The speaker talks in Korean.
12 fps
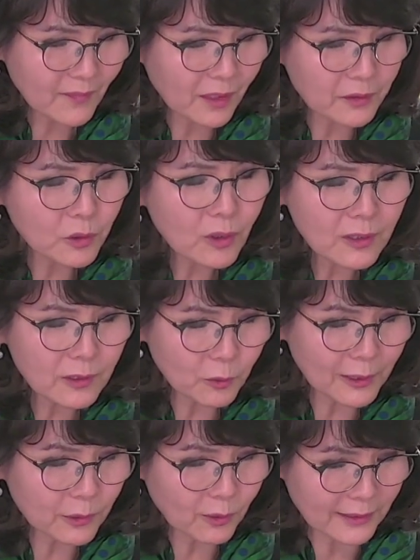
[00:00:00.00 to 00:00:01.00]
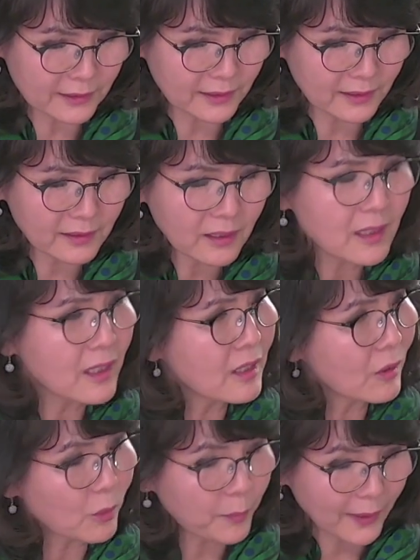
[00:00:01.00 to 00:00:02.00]
성악가로 활동하신
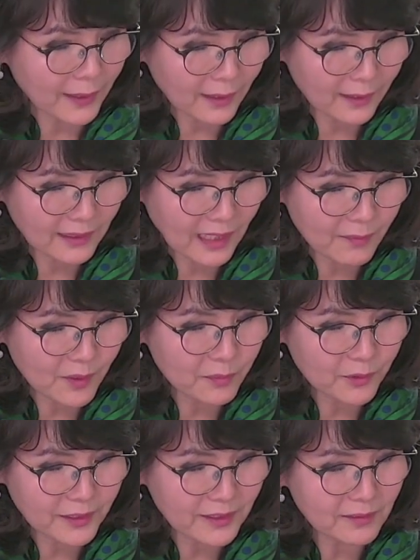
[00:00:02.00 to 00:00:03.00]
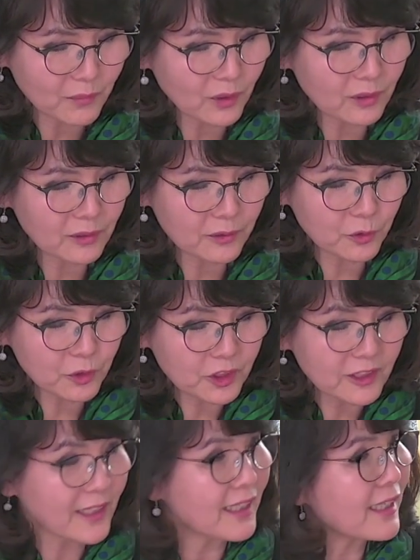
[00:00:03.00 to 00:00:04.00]
오페라, 나비부인, 뭐
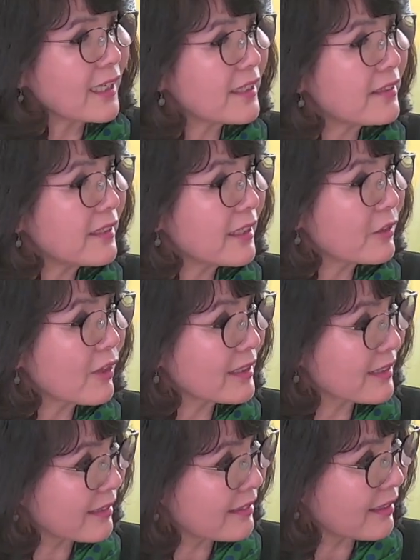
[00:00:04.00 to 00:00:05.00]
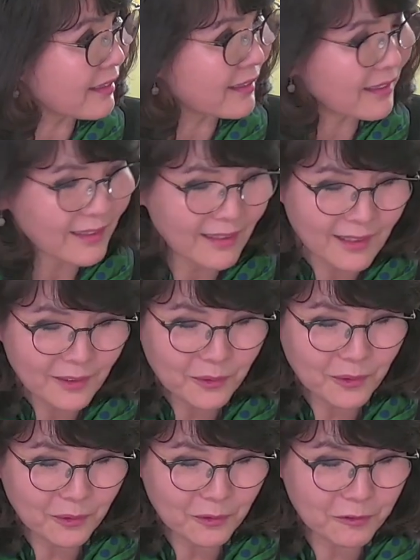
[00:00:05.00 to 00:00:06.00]
루치아, 핸델과 그레텔
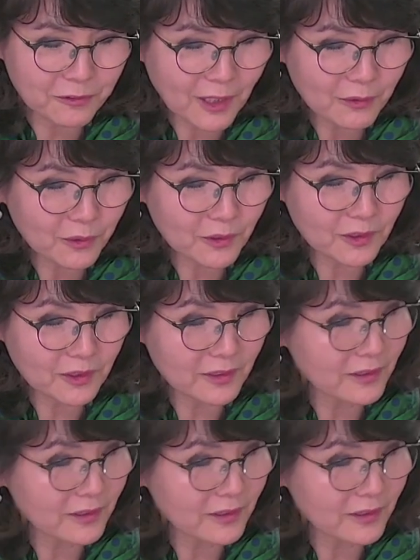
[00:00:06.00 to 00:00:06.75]
또 국악으로는